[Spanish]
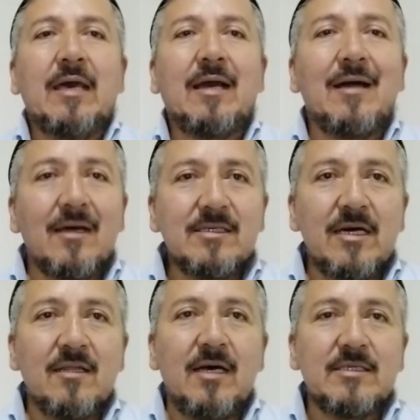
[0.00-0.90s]
Y cada
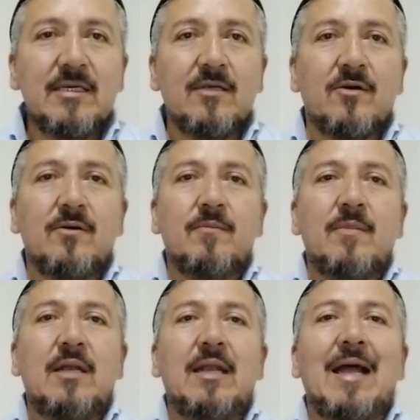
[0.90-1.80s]
ser
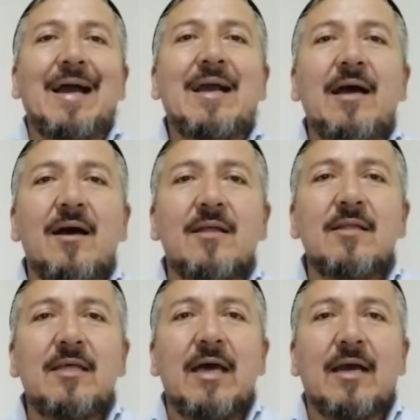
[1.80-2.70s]
nacido, la
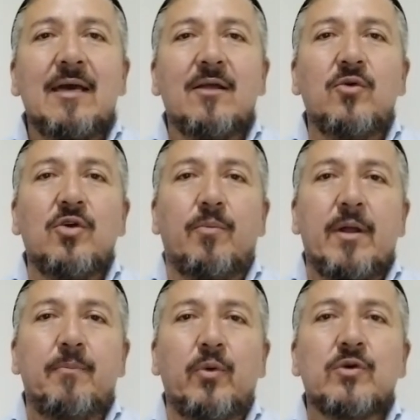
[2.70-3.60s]
carne de aquel cuyo
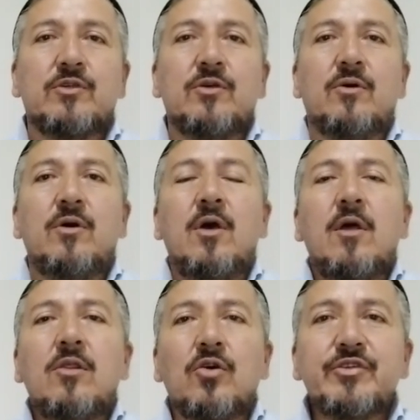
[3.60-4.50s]
prepucio
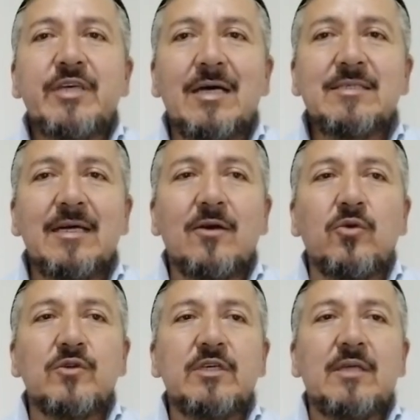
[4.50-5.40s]
no se ha
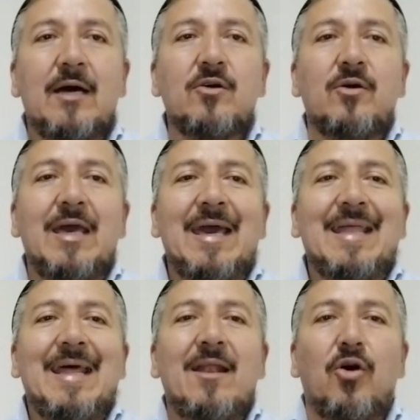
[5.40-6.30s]
circuncidado
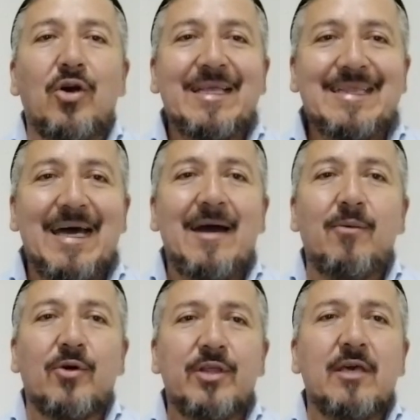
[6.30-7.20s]
en el
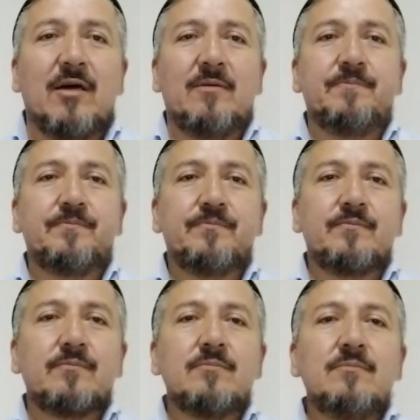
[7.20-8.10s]
octavo día,
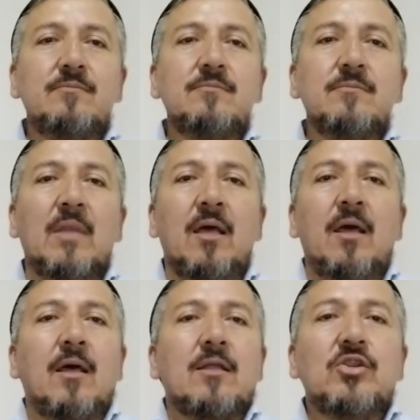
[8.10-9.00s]

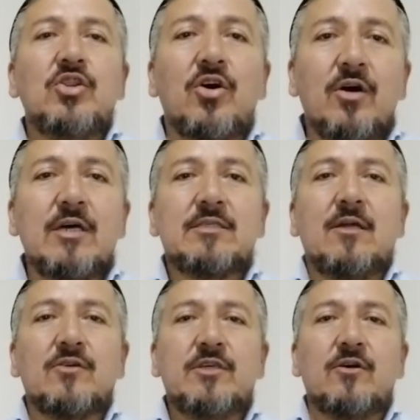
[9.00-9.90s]
no es
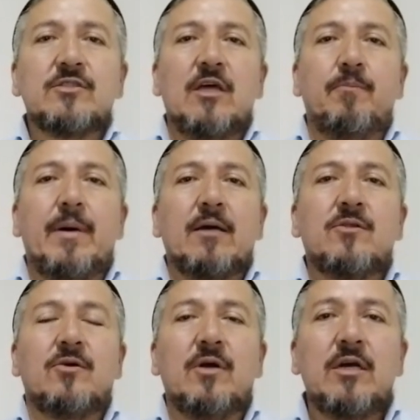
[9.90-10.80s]
de los hijos del
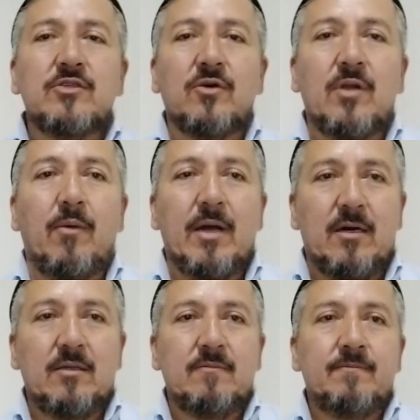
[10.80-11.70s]
pacto hecho con
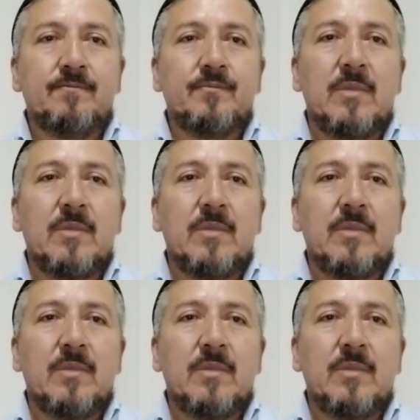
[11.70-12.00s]
Abraham,